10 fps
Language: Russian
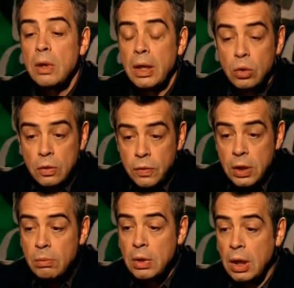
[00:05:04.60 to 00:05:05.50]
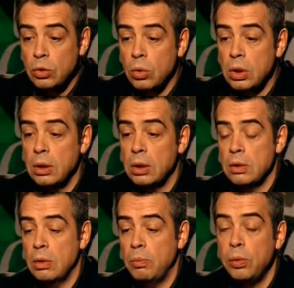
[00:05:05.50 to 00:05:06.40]
этот фильм, который
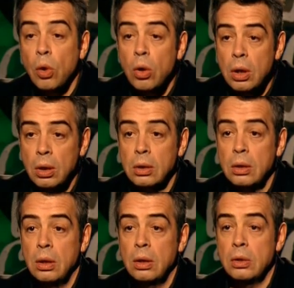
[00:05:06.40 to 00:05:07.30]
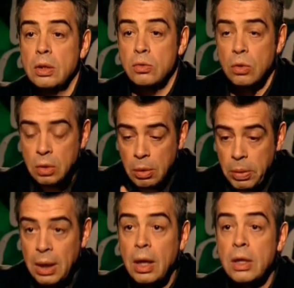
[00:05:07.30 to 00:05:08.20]
э, плохо э, действительно
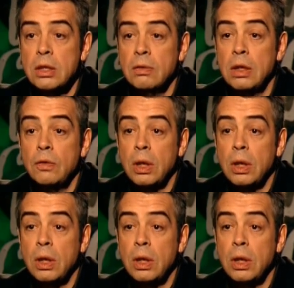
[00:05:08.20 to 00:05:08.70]
показывает